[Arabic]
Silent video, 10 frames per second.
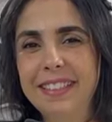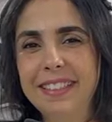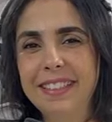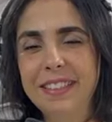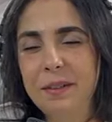
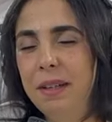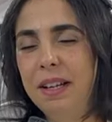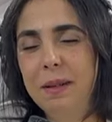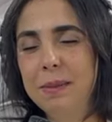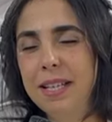زوين ايوا أه،
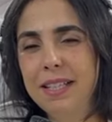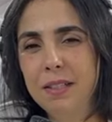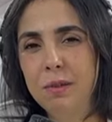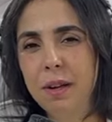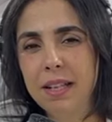لالا
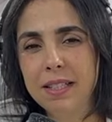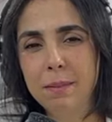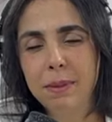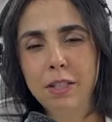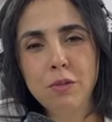بصحتك
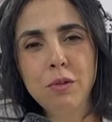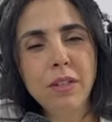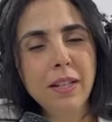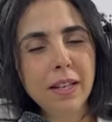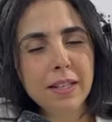وراحتك بعدا شكون
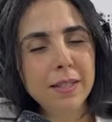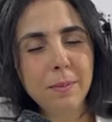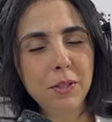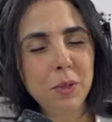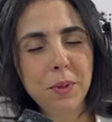اللي
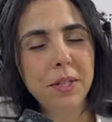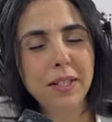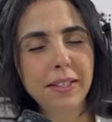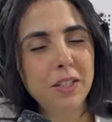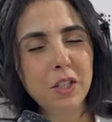كنسمع شي واحد
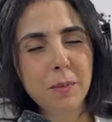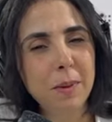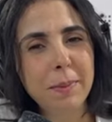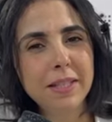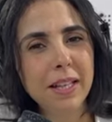حداك شي
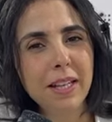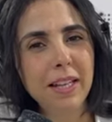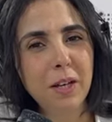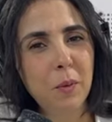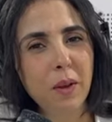بيبي
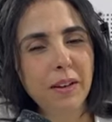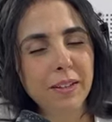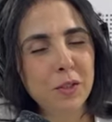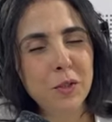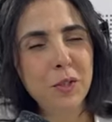صغير
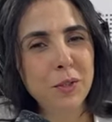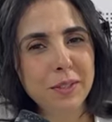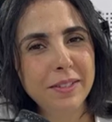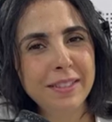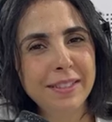
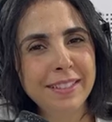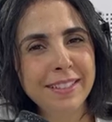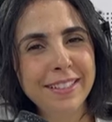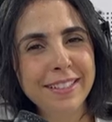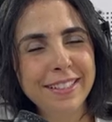شكون آه،,
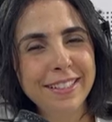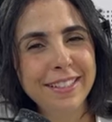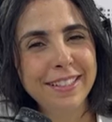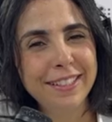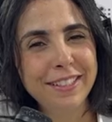آه
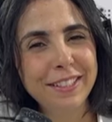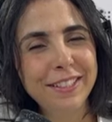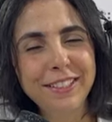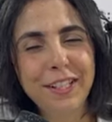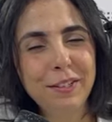بنتي
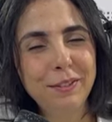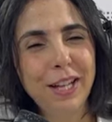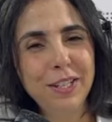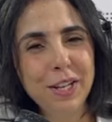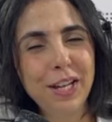الله
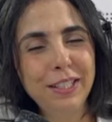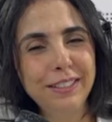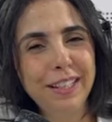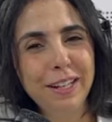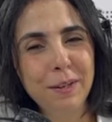يحفظها شحال
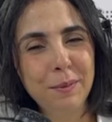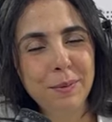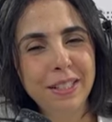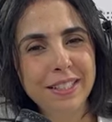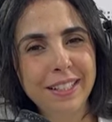عندها
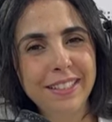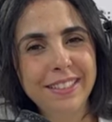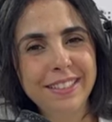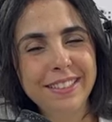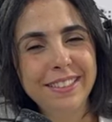البنيته
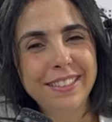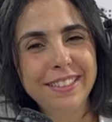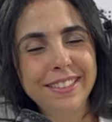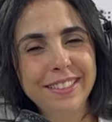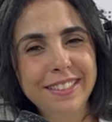
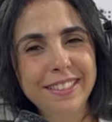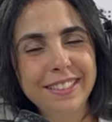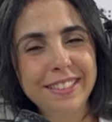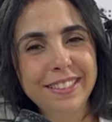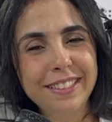دابا
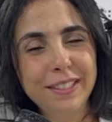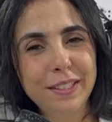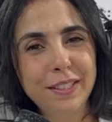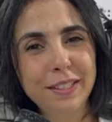عندها 8